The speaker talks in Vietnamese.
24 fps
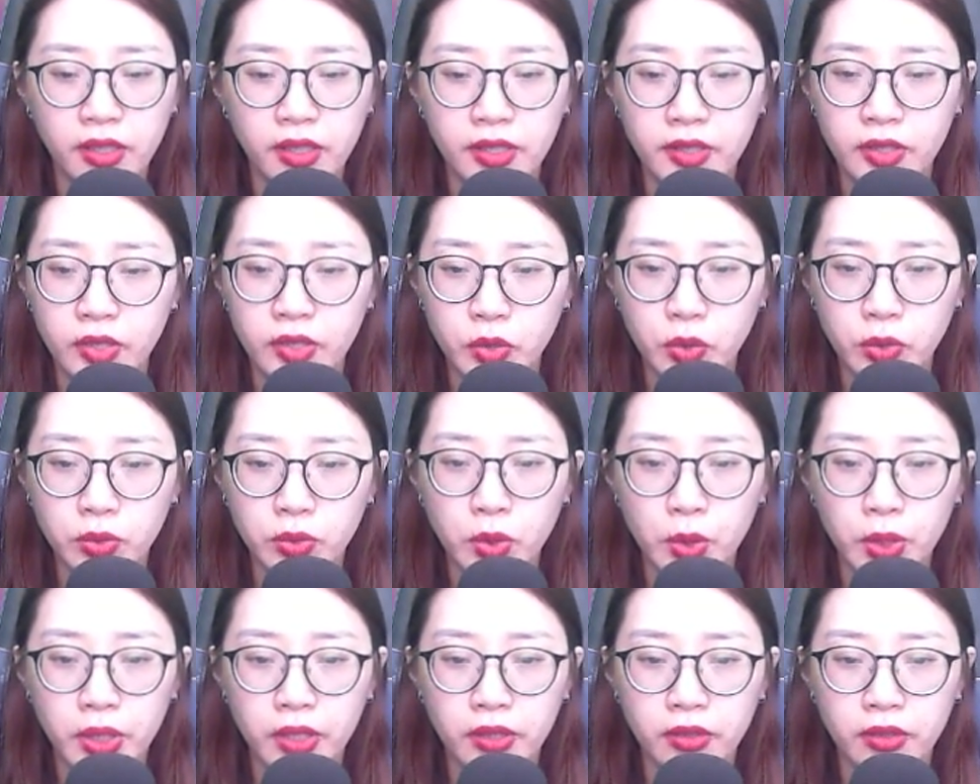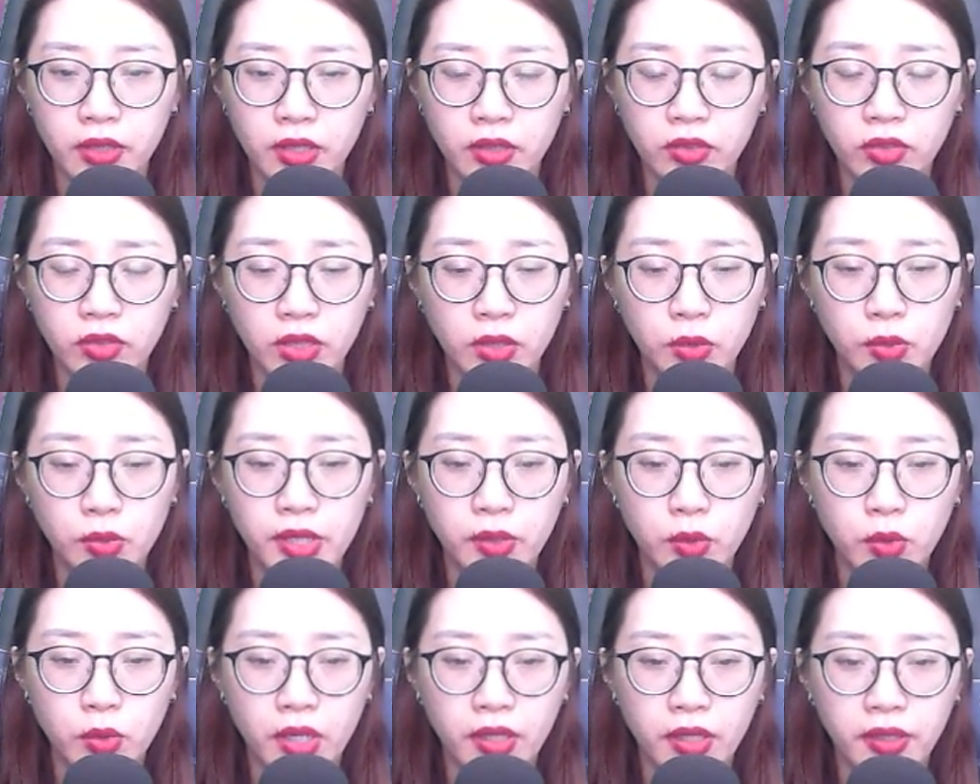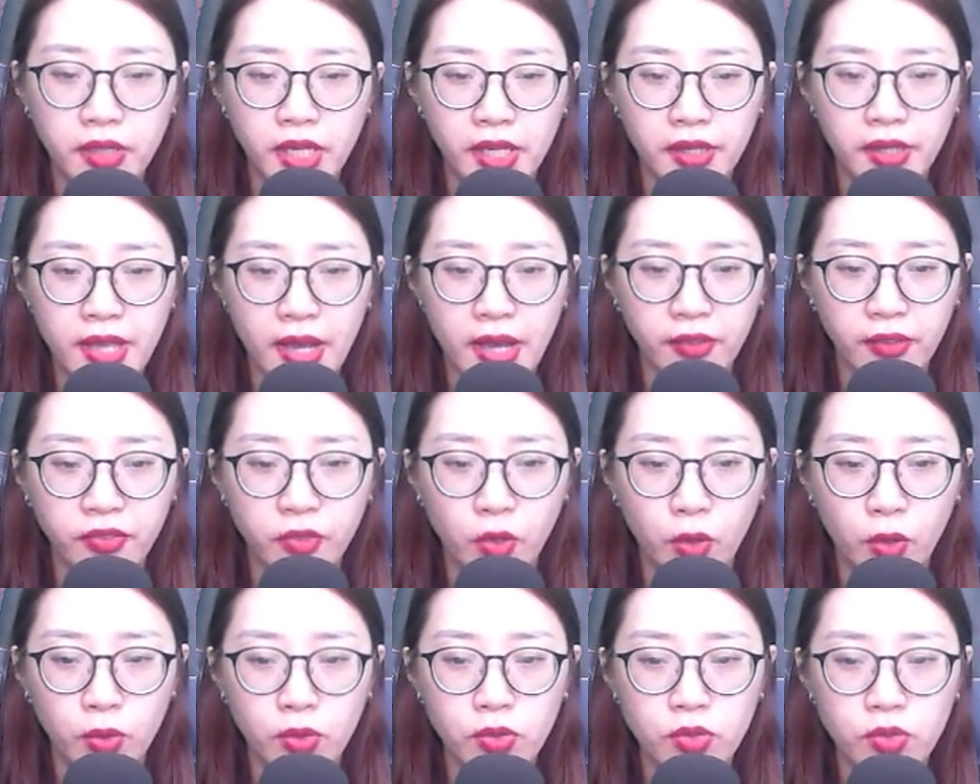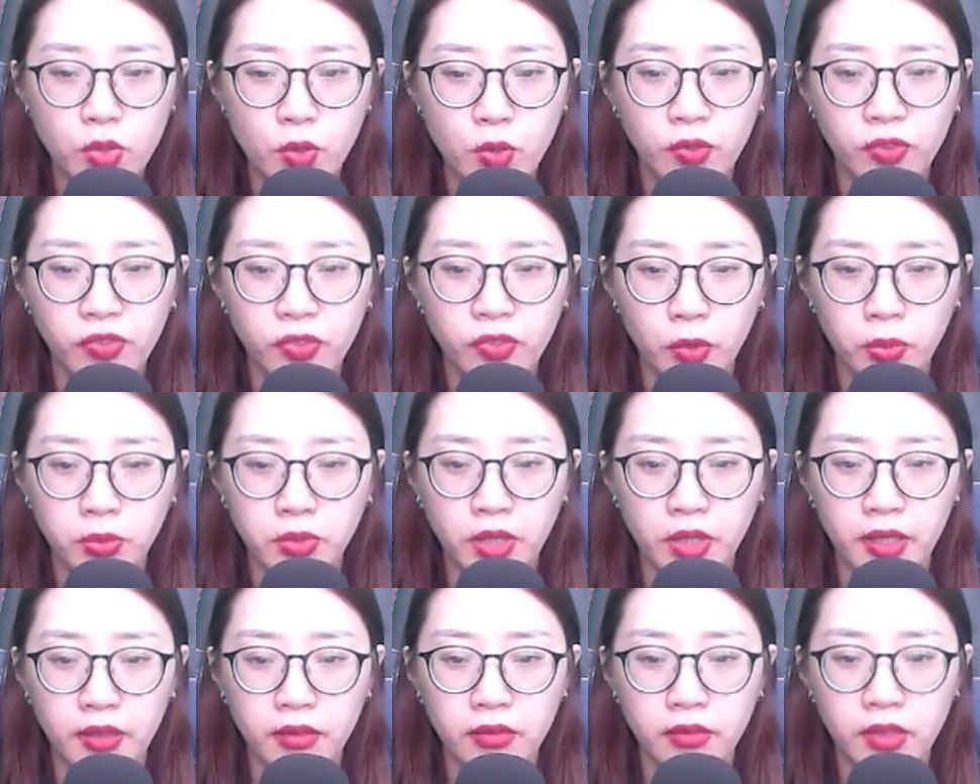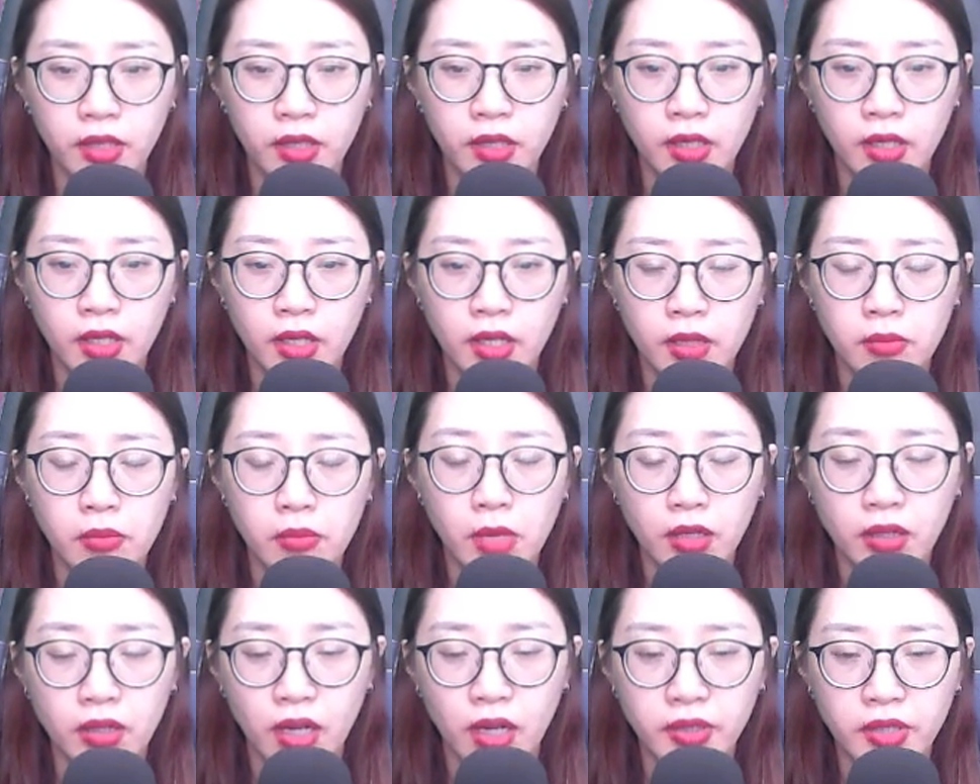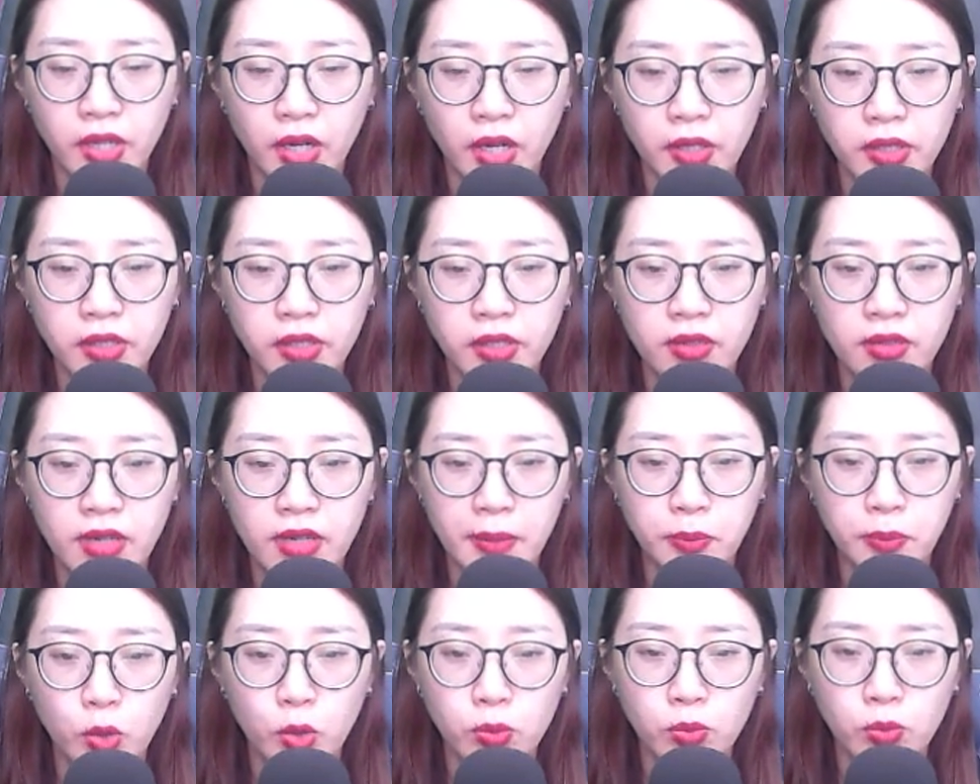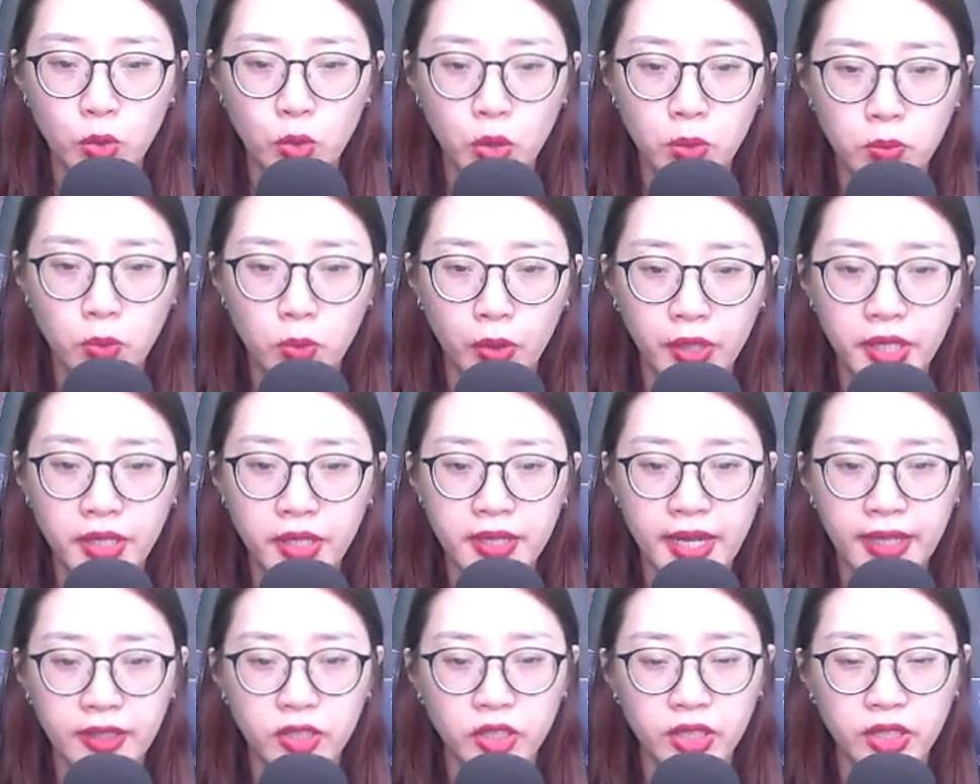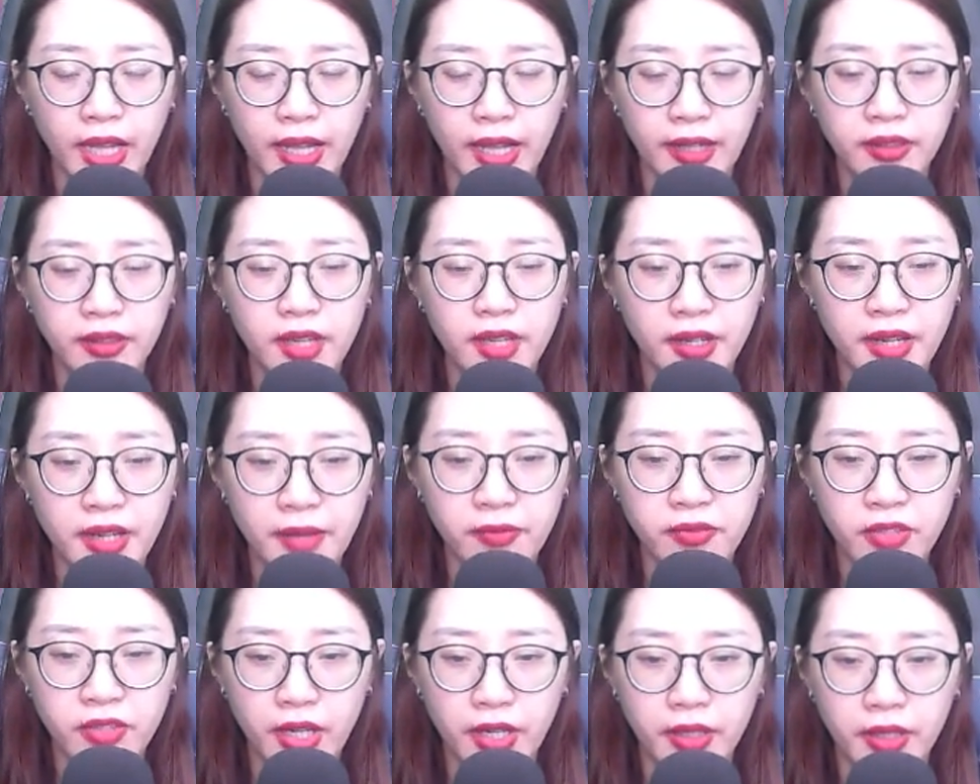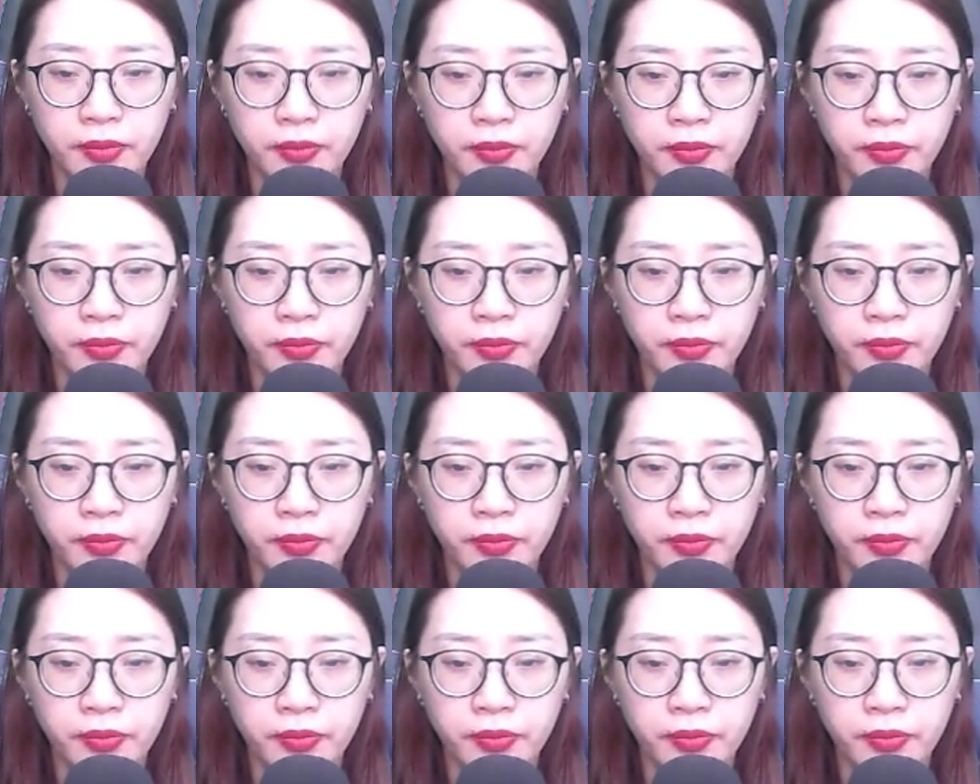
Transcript: Xuống thuyền, tưởng Nguyên Quân đi dạo phố cùng Phùng Tĩnh. Bọn họ nói là muốn mua một ít đặc sản để đem về.